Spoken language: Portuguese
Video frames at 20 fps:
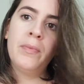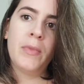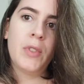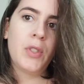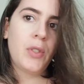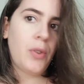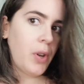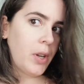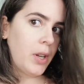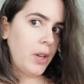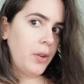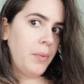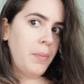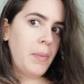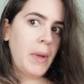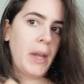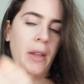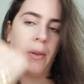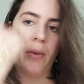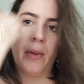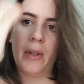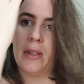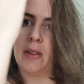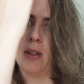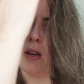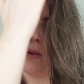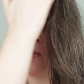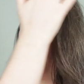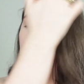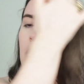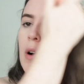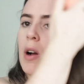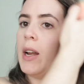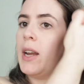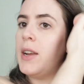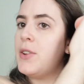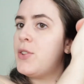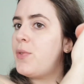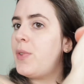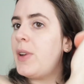Só aqui no meio. Então,
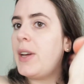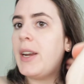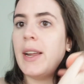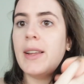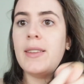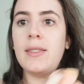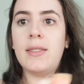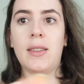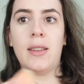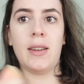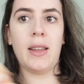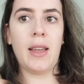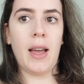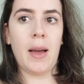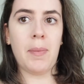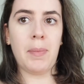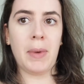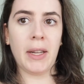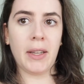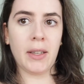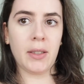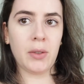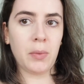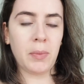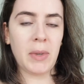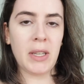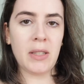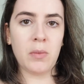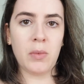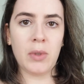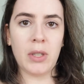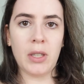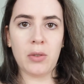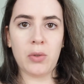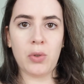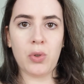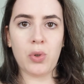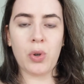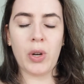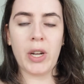olha a diferença, né? Aplicando o mesmo
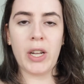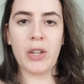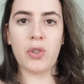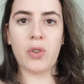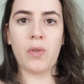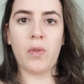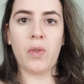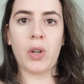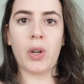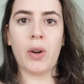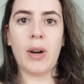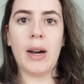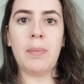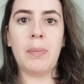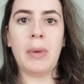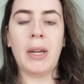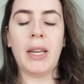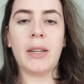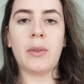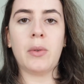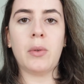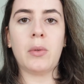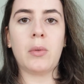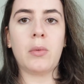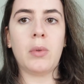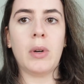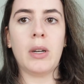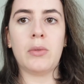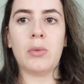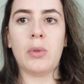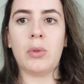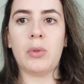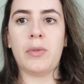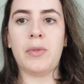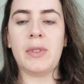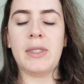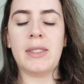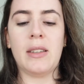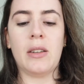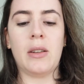tanto de corretivo que eu aplico quando eu tô
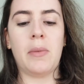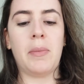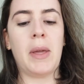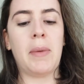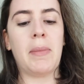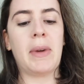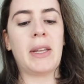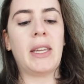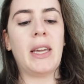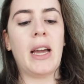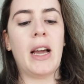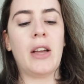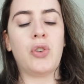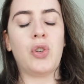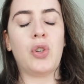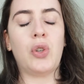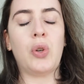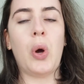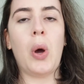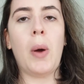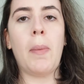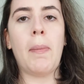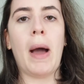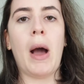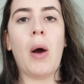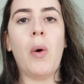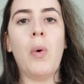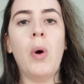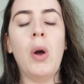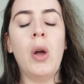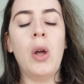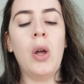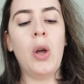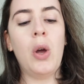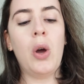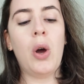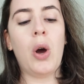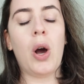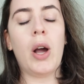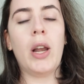fazendo a minha maquiagem normal.
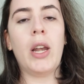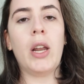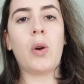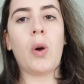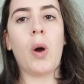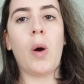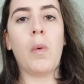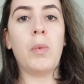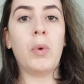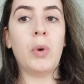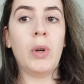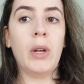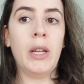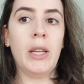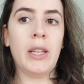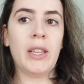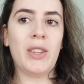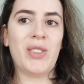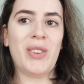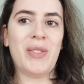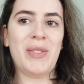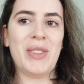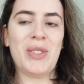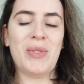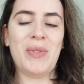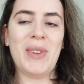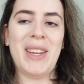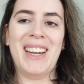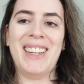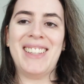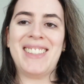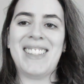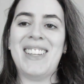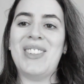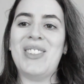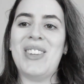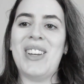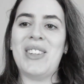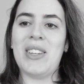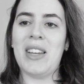Olha como e já fez diferença.
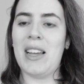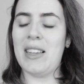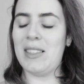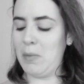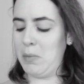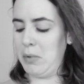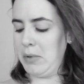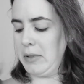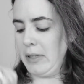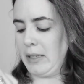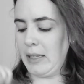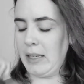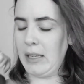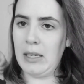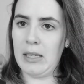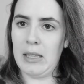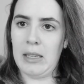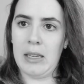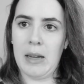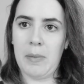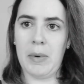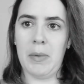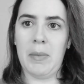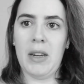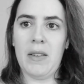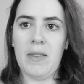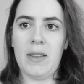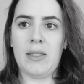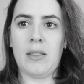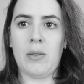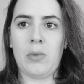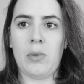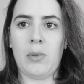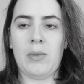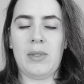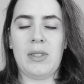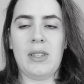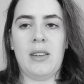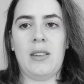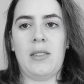Gente, essa blusa aqui é a primeira vez que eu tô
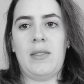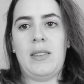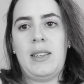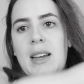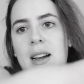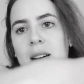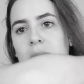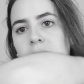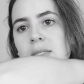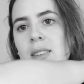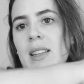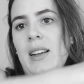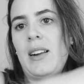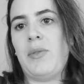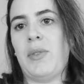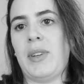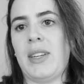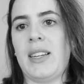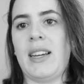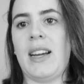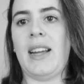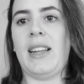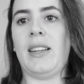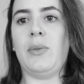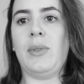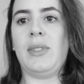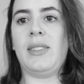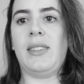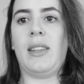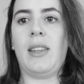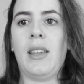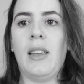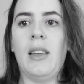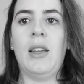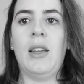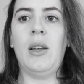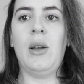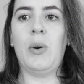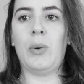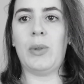usando e a alça dela fica caindo assim
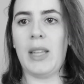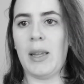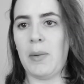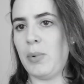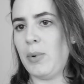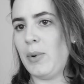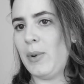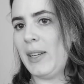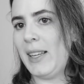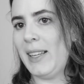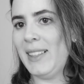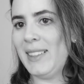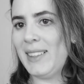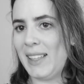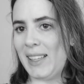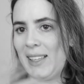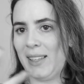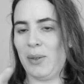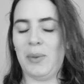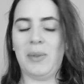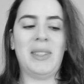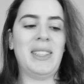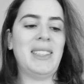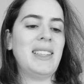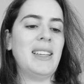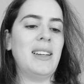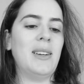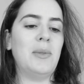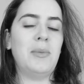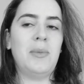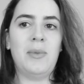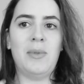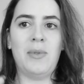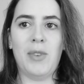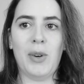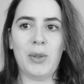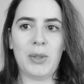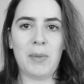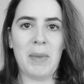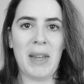o tempo inteiro. Então,
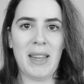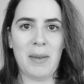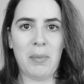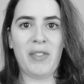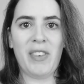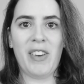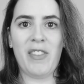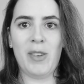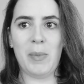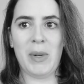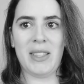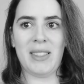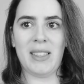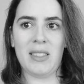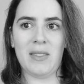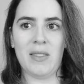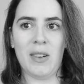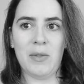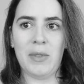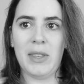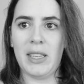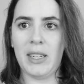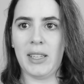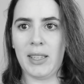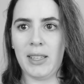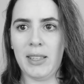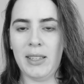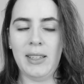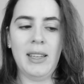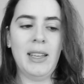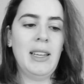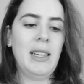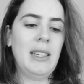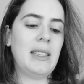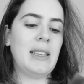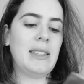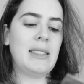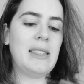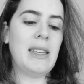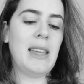volta e meia, provavelmente vocês vão ver aí que
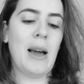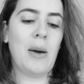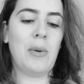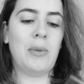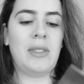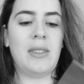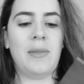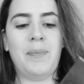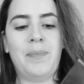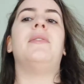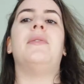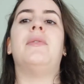tá sem alça.